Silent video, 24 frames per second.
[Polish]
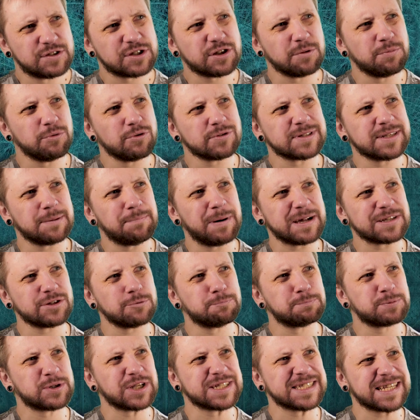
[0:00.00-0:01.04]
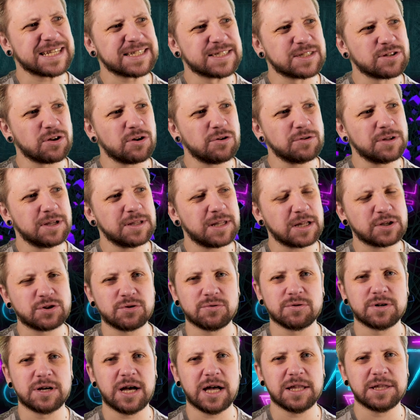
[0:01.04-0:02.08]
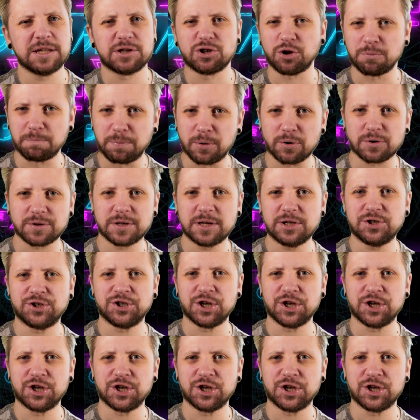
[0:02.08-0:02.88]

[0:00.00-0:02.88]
Wszystko było za bardzo przesadzone, naciągane, toporne i